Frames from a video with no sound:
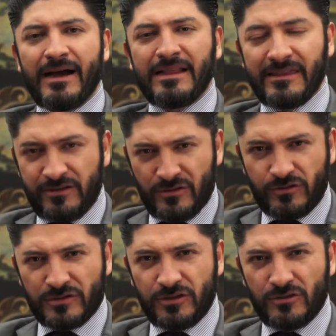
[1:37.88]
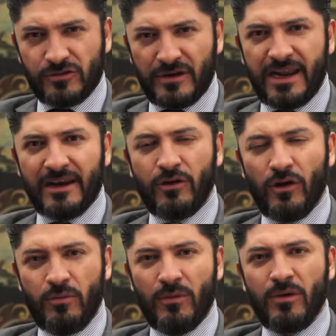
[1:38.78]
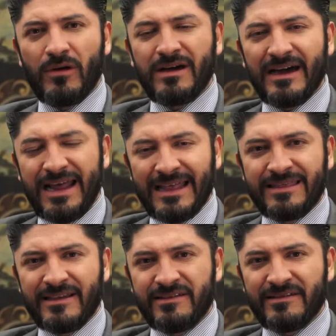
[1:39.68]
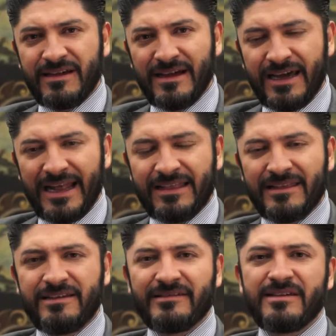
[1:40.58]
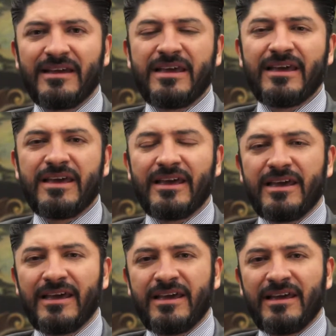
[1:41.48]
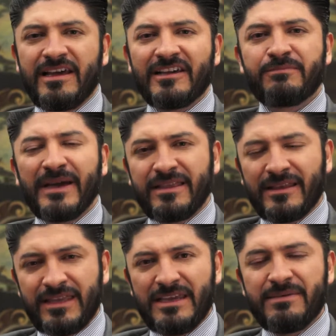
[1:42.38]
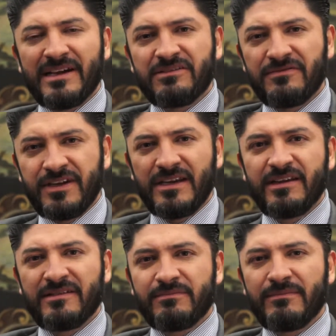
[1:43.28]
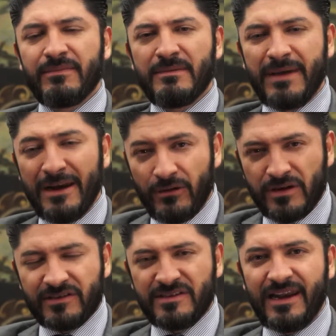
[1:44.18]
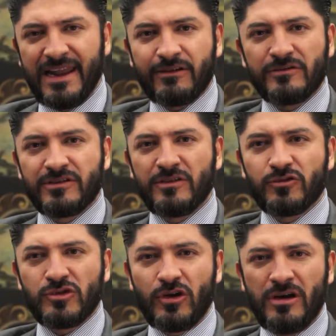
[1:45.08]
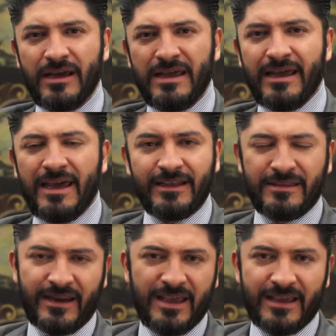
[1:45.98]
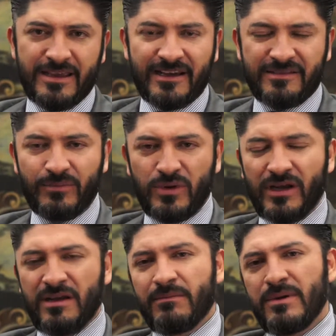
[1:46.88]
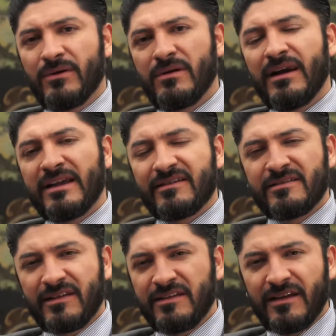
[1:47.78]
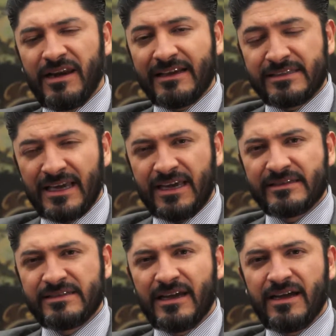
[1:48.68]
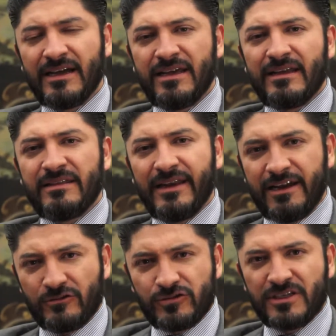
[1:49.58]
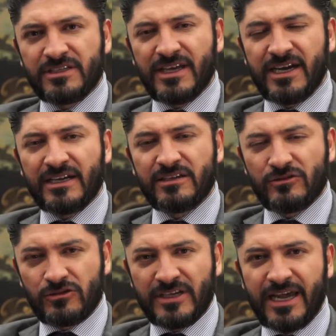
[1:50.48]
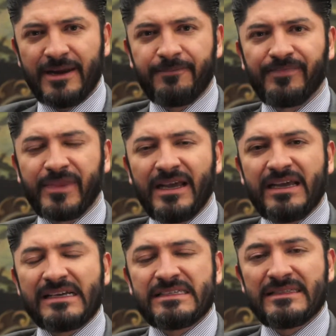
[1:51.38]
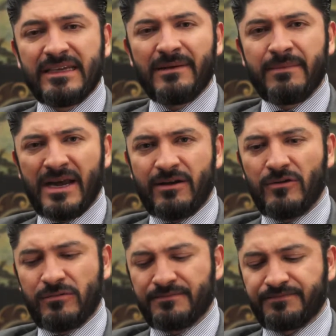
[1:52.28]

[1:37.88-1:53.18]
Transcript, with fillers: texto constitucional como grandes, grandes eh, expectativas, fines, valores de la Constitución, entre ellas, por ejemplo, la, exigencia de la justicia social. Sin embargo,